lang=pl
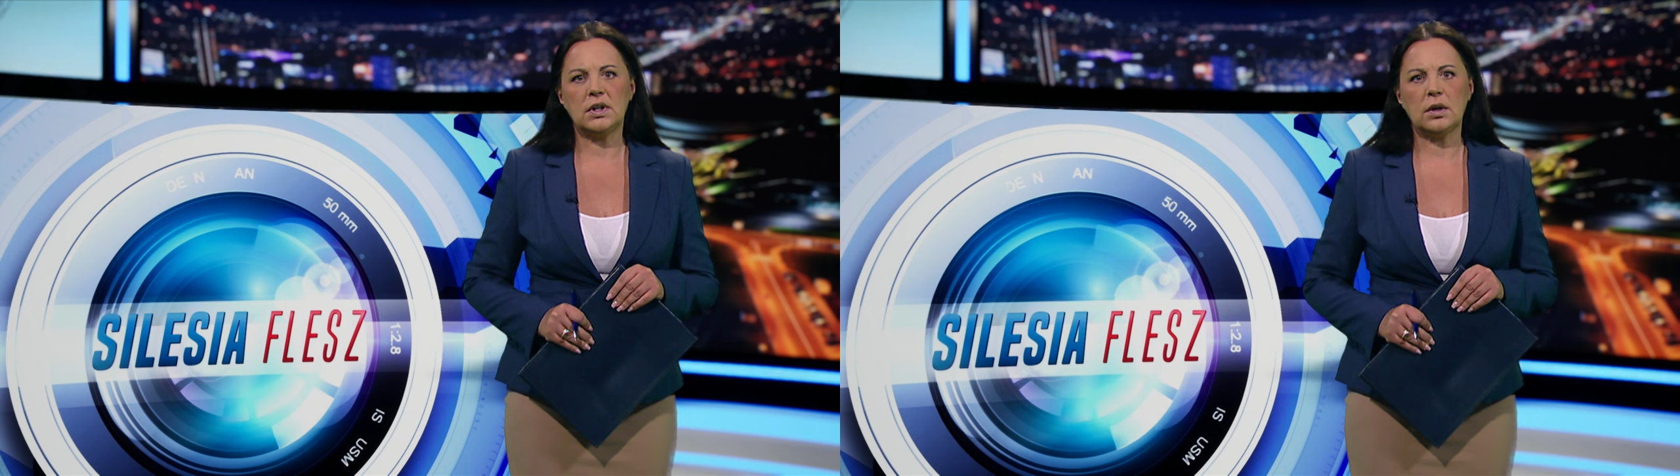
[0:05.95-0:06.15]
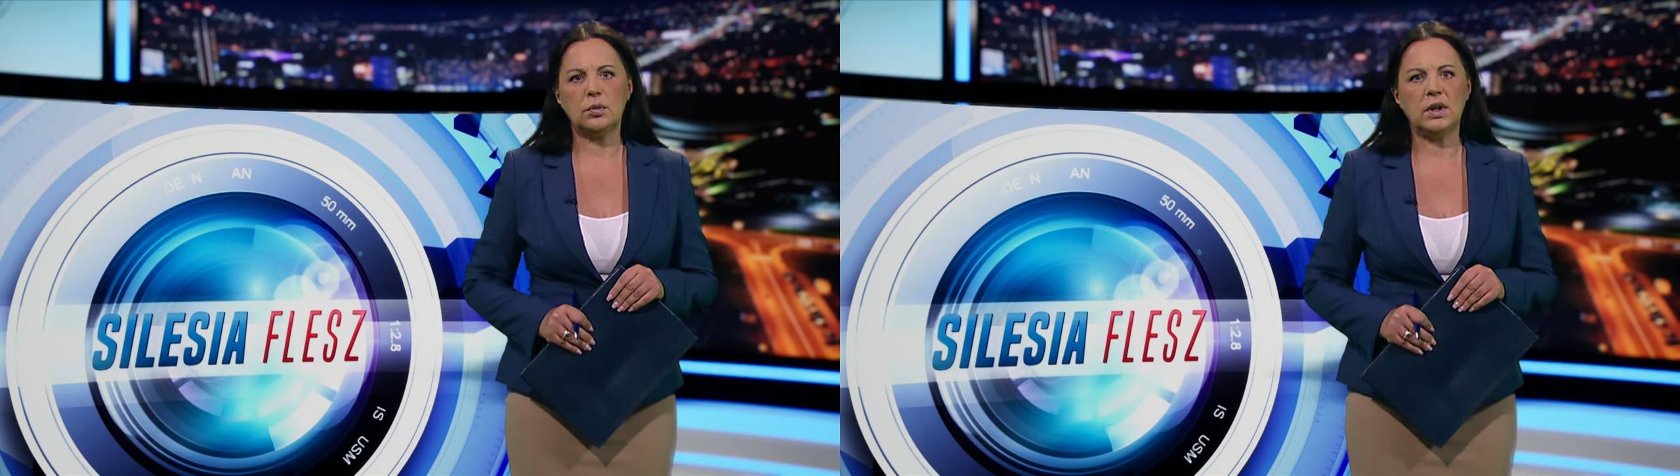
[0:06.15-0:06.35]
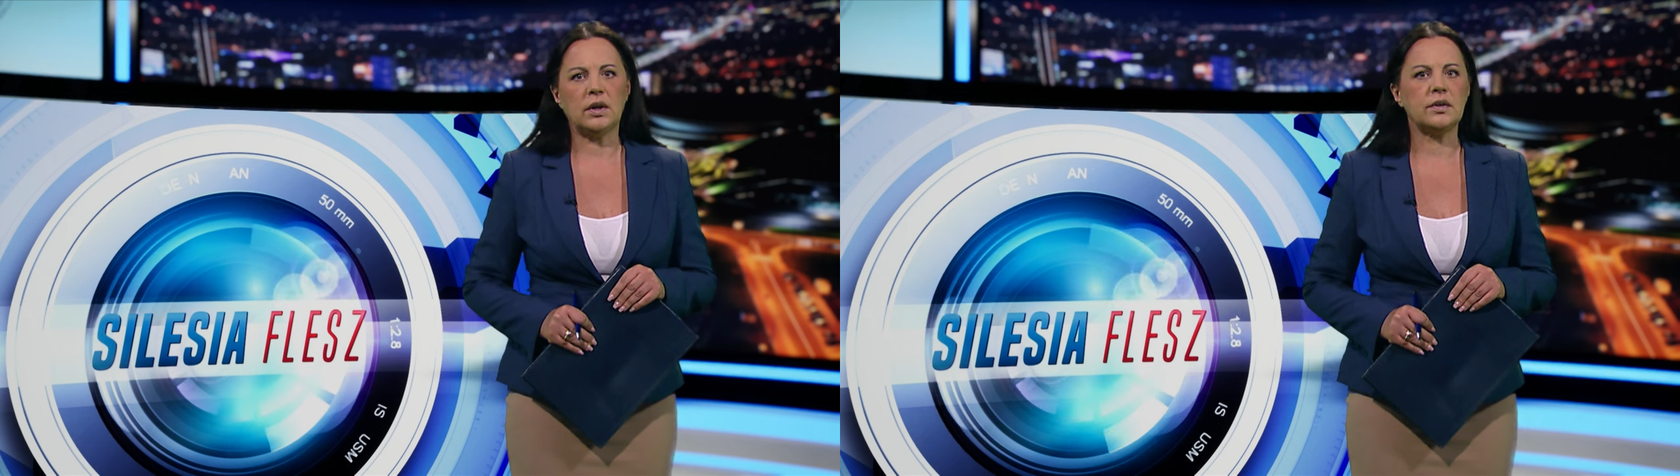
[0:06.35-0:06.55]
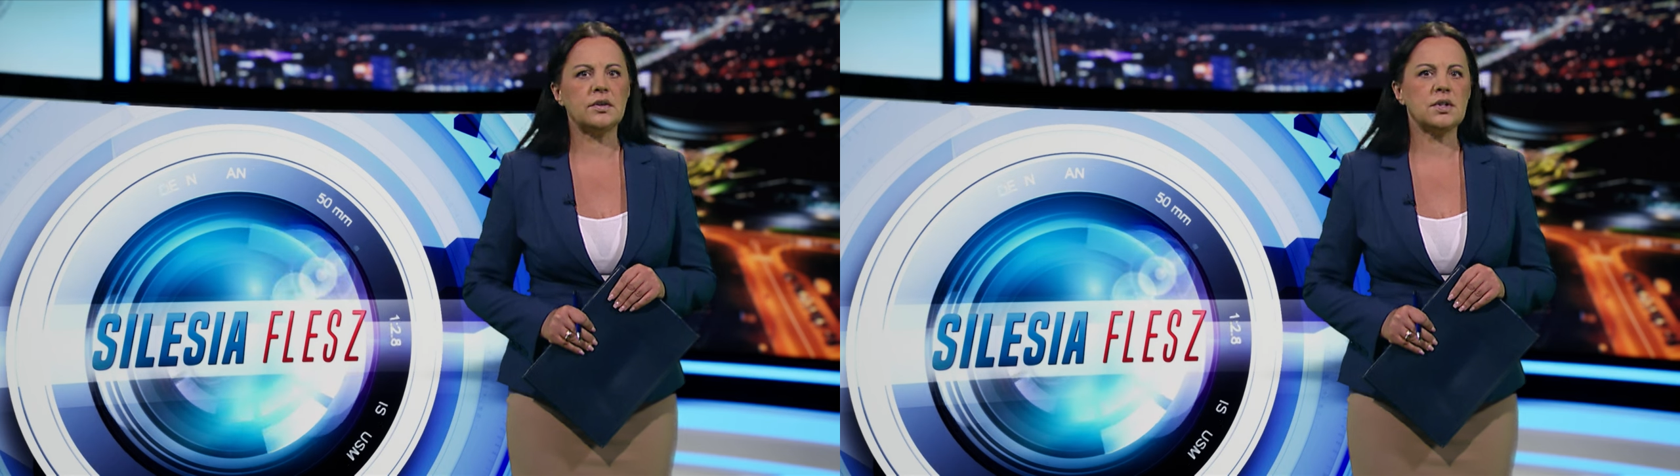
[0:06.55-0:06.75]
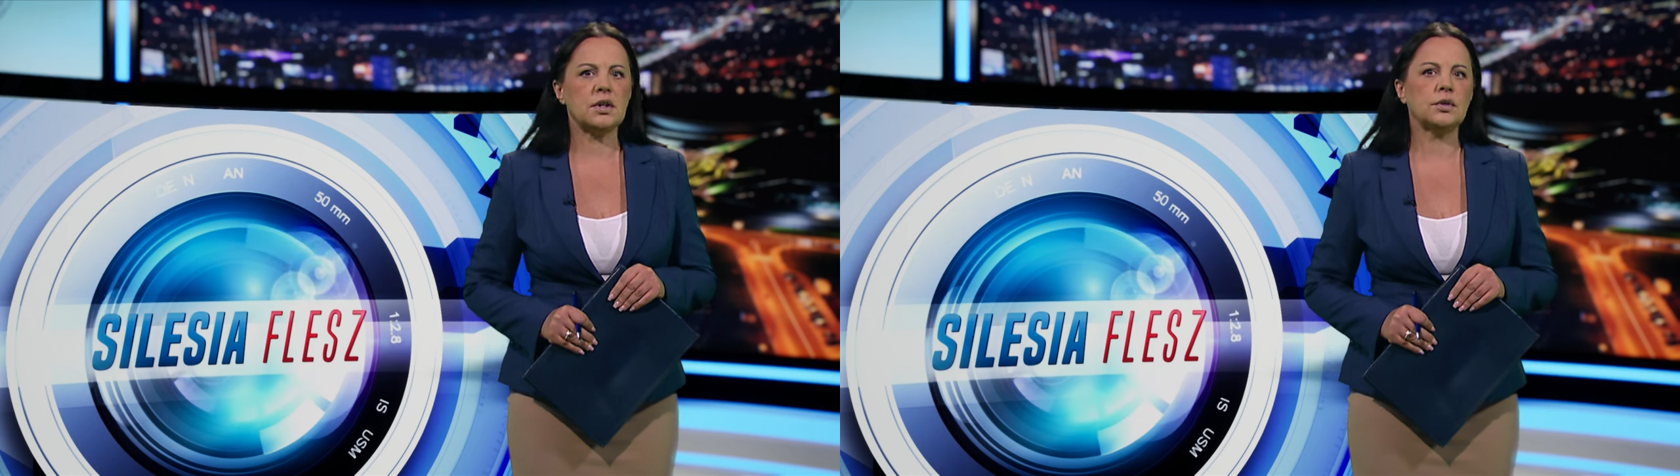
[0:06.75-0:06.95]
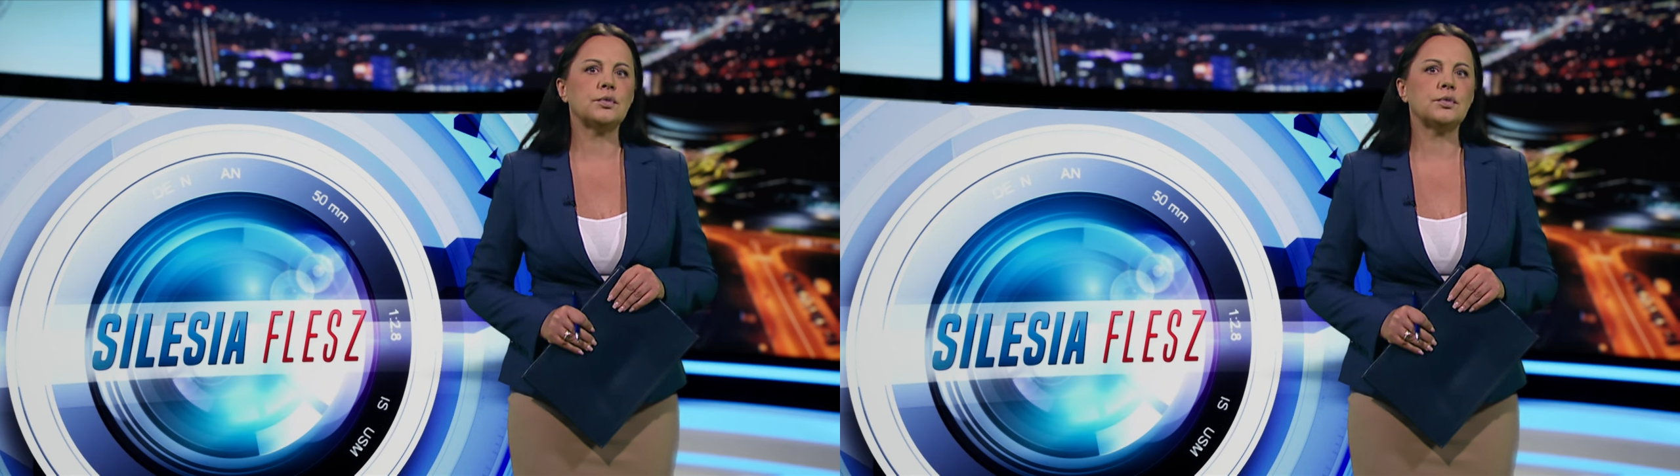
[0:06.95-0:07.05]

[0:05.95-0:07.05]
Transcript: Klaudia Krysiak,